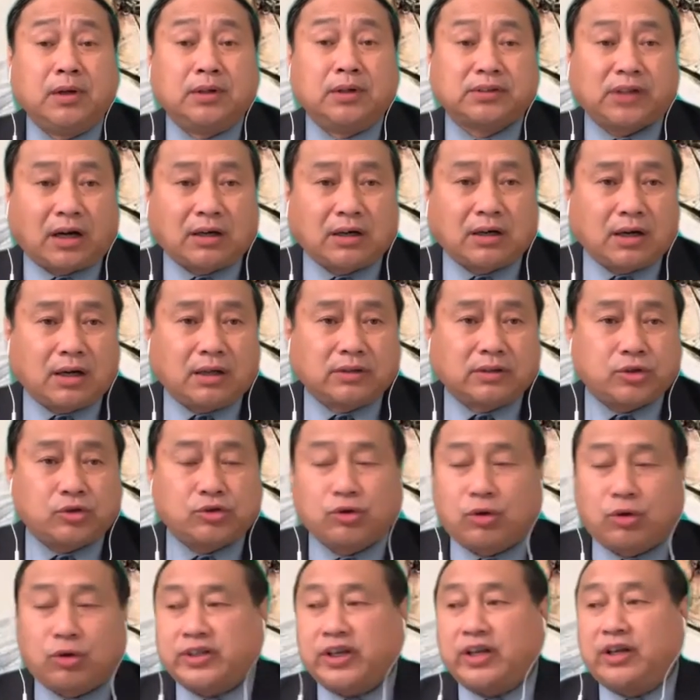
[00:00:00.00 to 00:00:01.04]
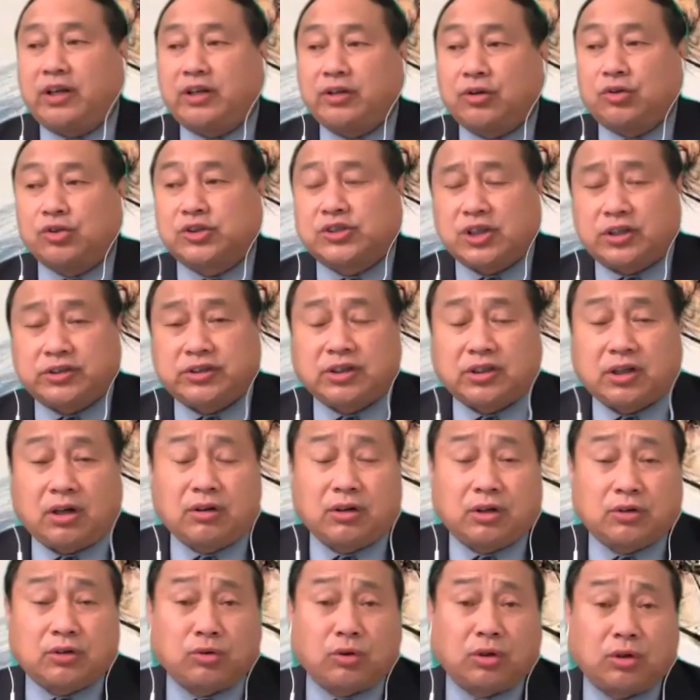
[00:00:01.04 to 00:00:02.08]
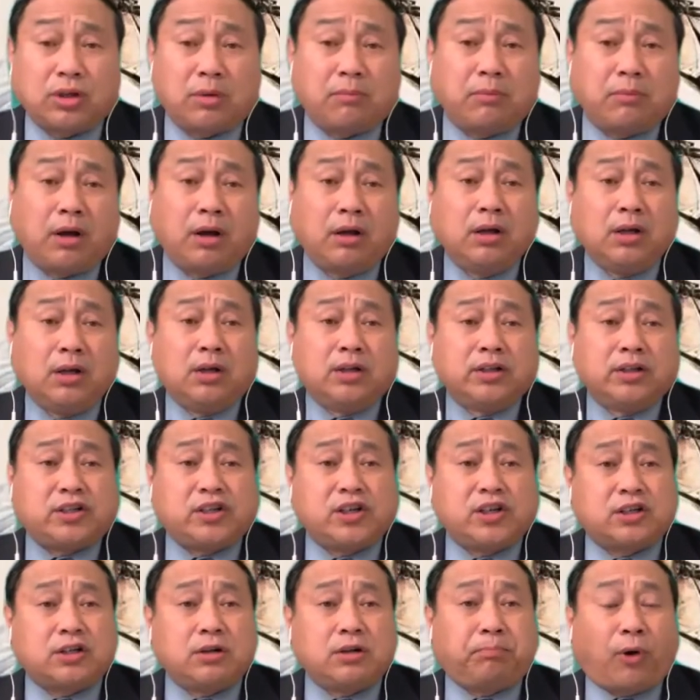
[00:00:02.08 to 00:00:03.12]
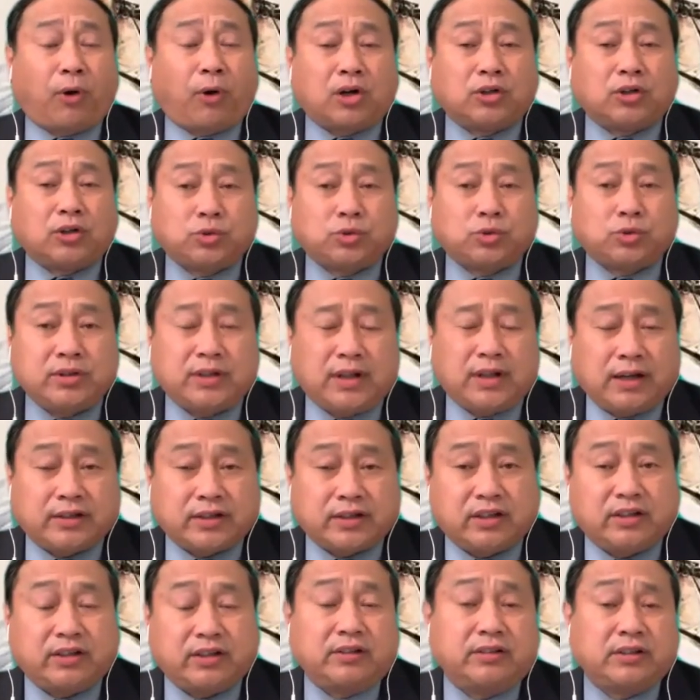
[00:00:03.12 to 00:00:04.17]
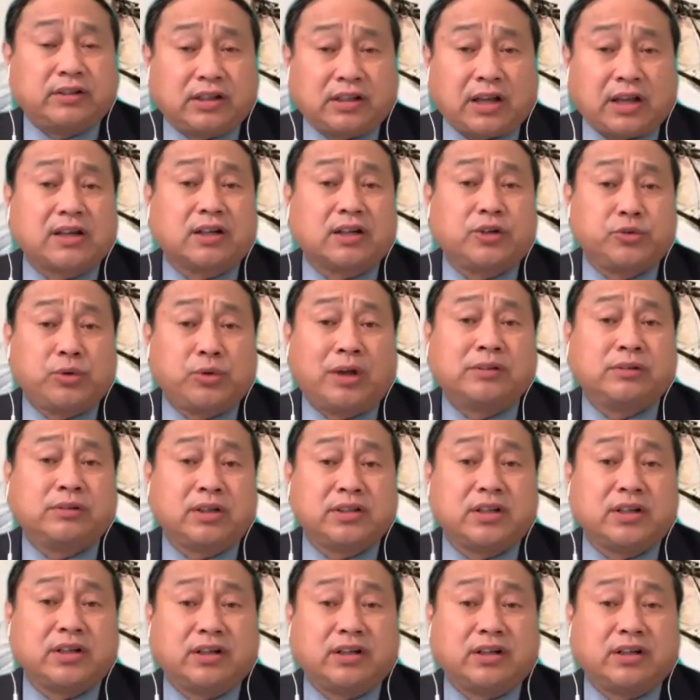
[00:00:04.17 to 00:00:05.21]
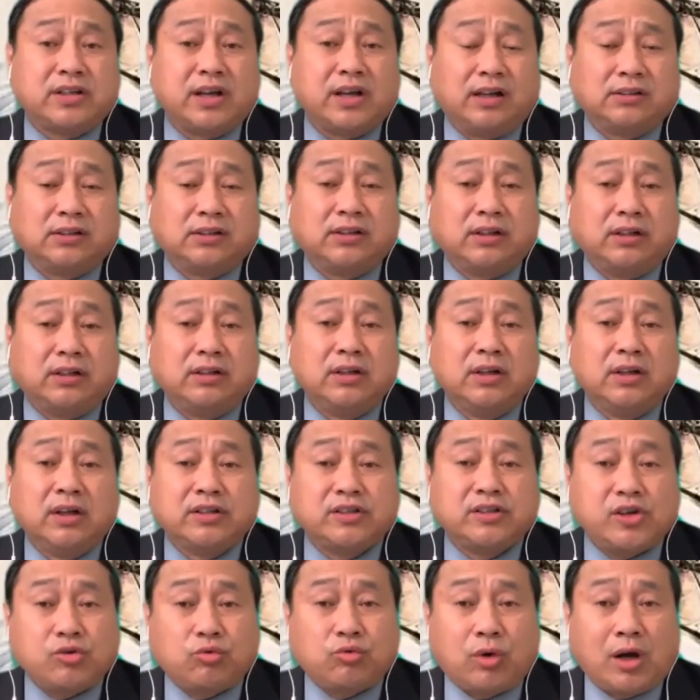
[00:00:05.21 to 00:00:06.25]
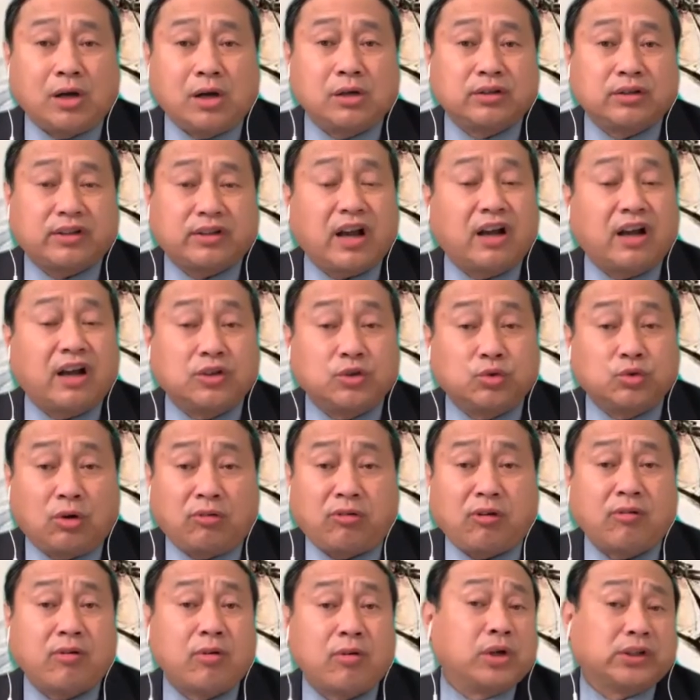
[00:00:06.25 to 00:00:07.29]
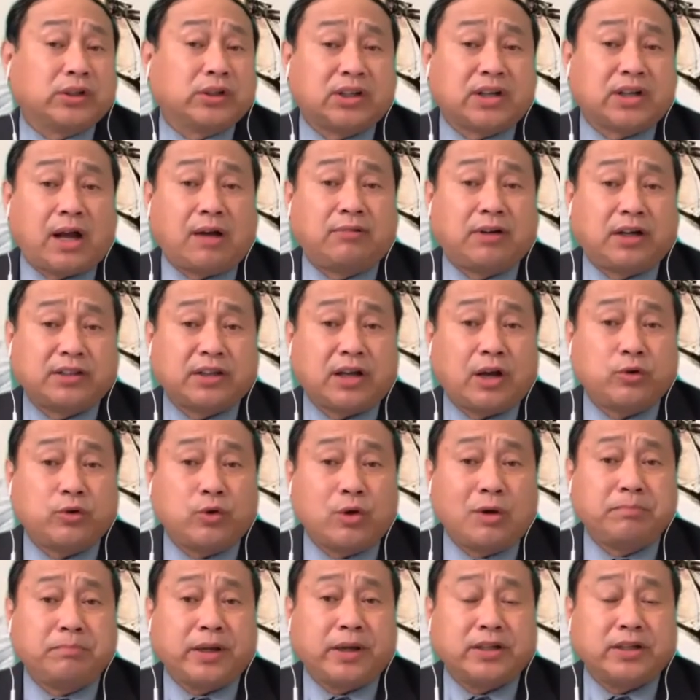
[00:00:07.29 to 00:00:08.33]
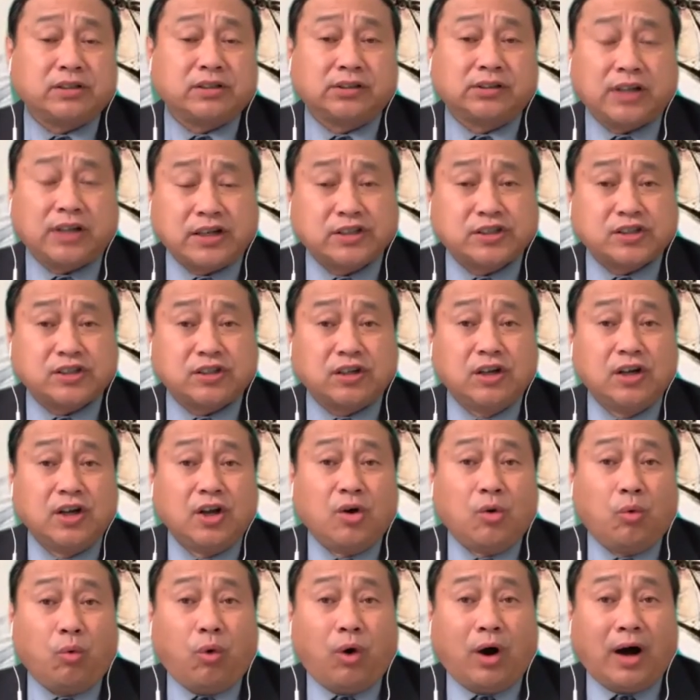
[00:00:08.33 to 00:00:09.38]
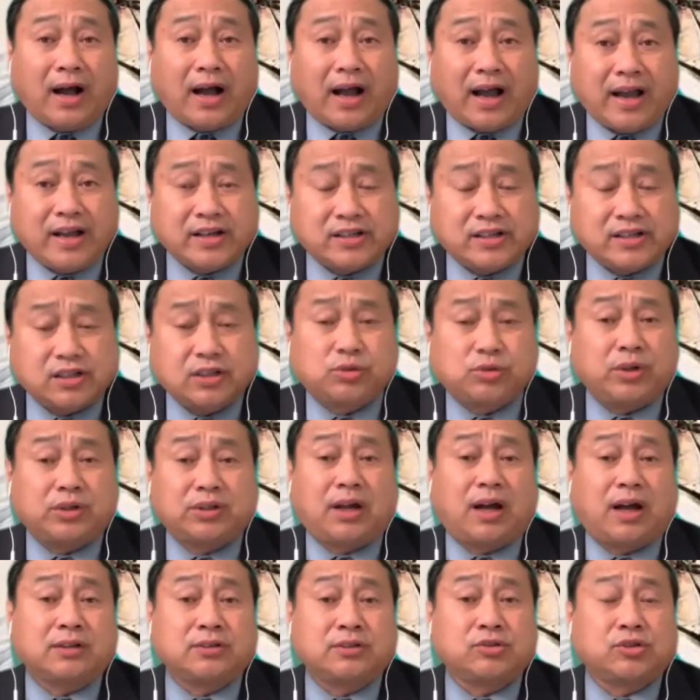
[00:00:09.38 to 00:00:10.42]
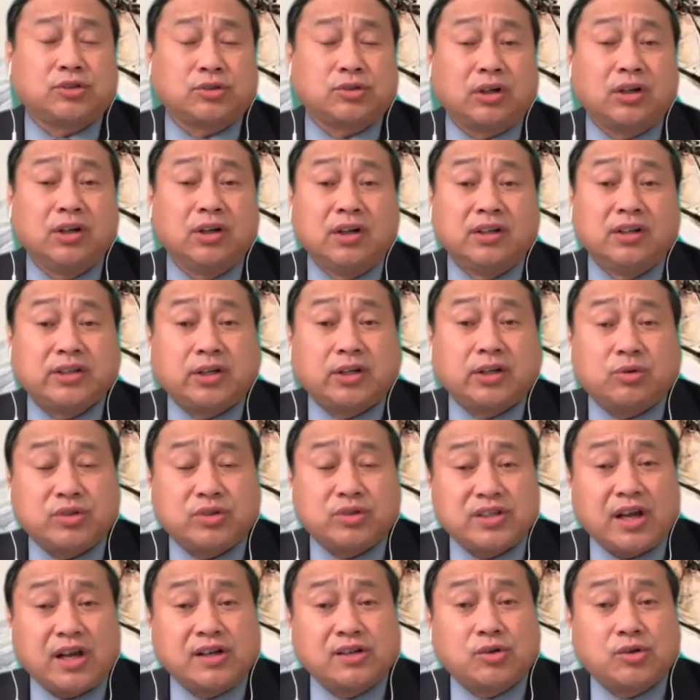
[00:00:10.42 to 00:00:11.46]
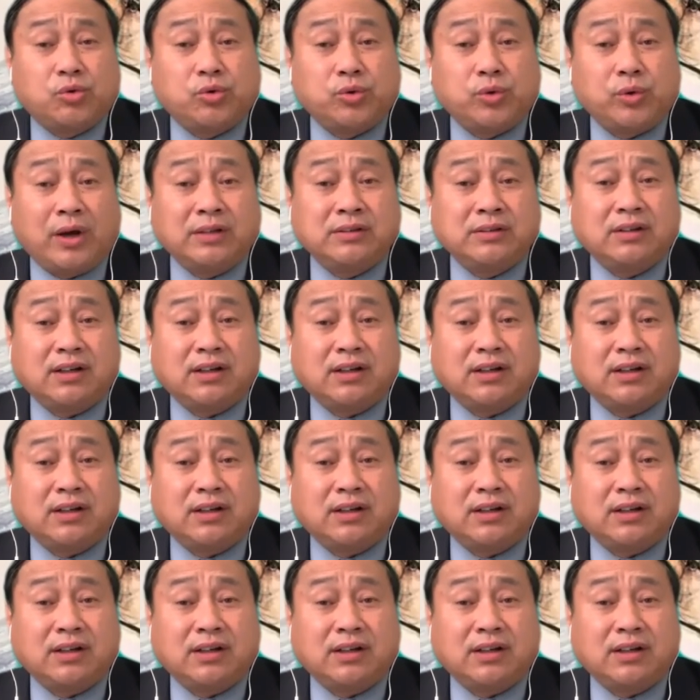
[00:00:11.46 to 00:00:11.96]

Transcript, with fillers: 当然了，就说这里又涉及到了说，那么其实博尔顿呢这个人呢，他是个原则性很强的人。尽管在很多方面我们的看法南辕北辙，但是我还是对他就是这种坚守原